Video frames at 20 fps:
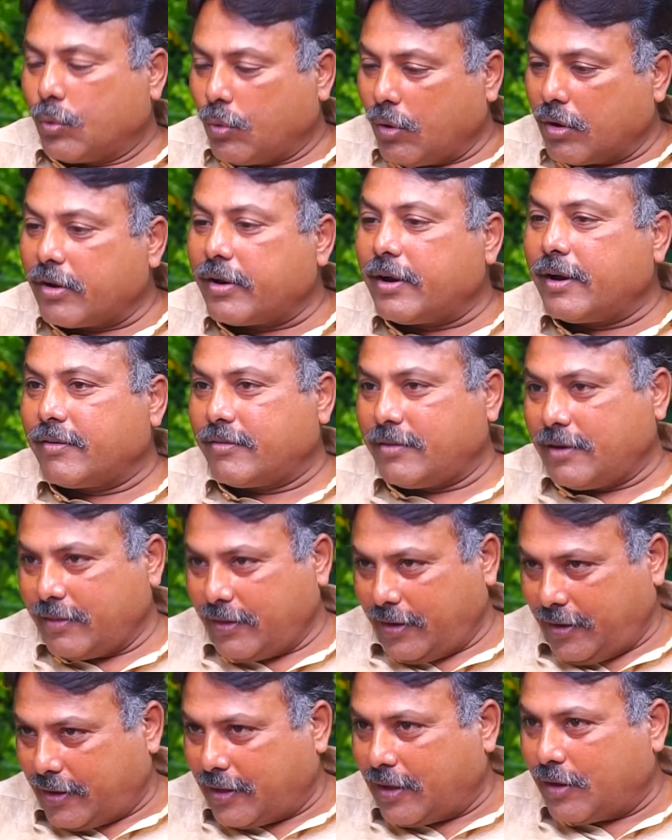కోడవరెడ్డి
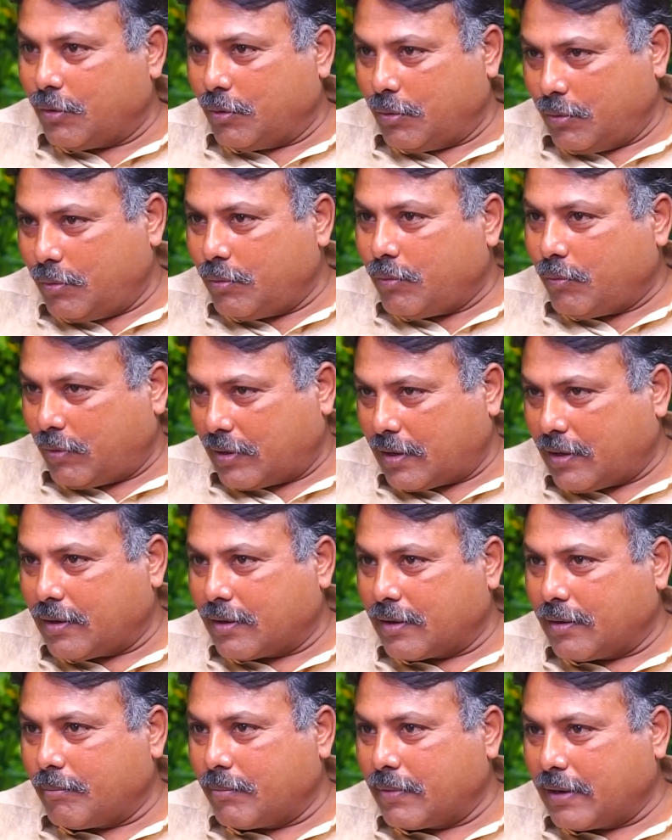శ్రీధర్ రెడ్డి గారు ఒక
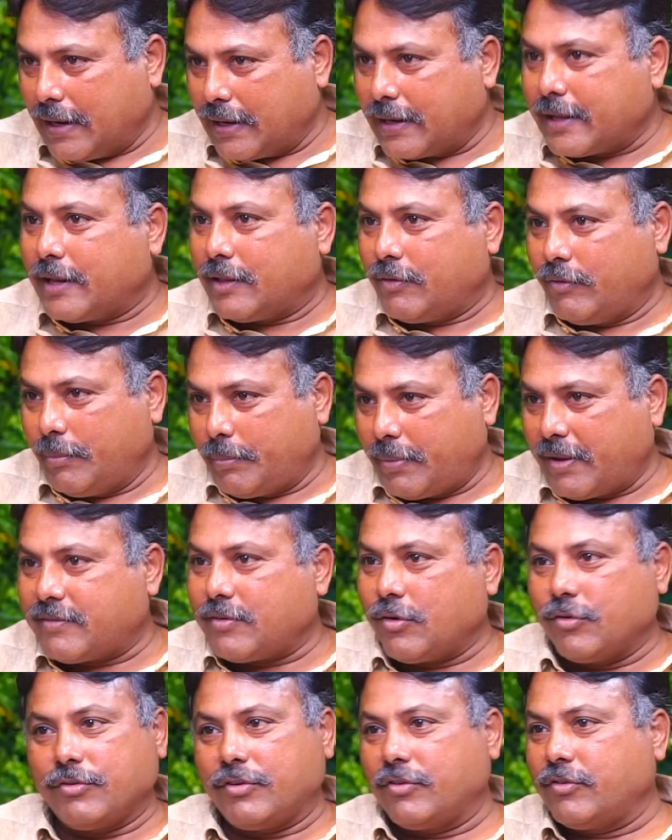గంట క్రితమే
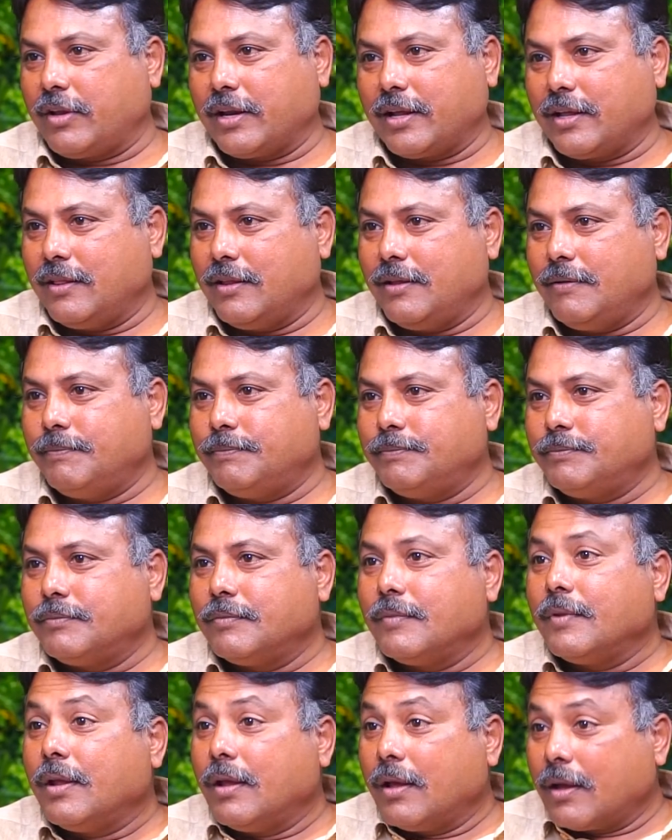ప్రస్తావించడం జరిగింది
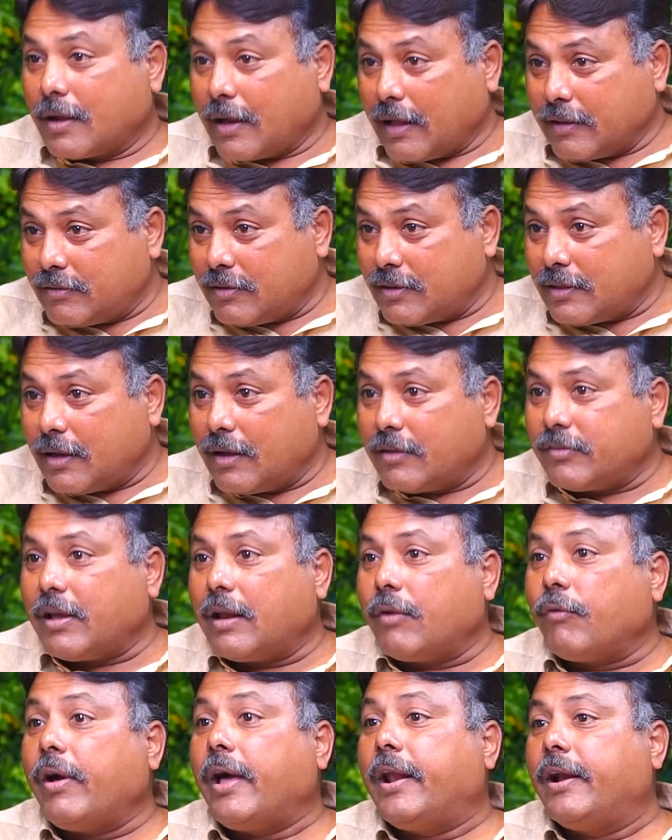ఖచ్చితంగా
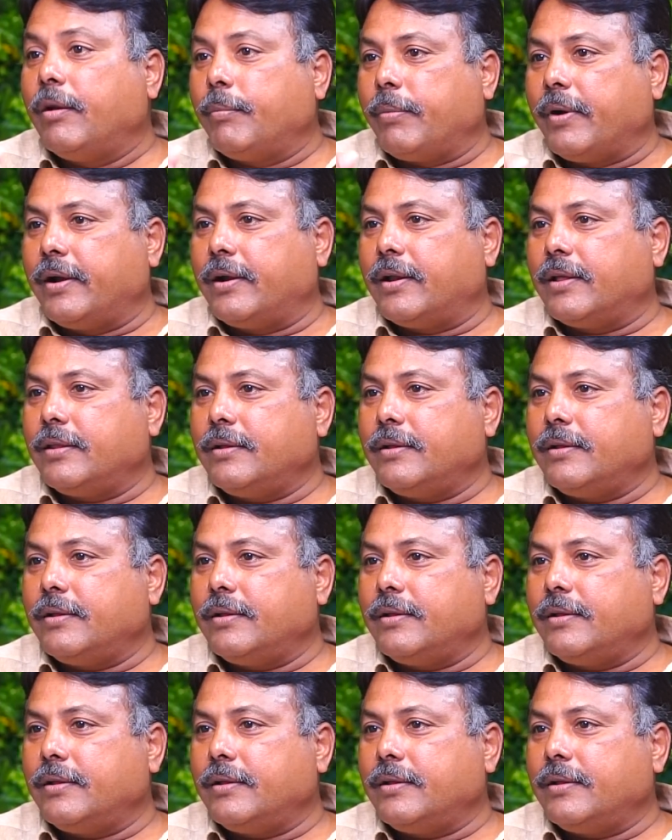చాలా వ్యాలిడ్ పాయింట్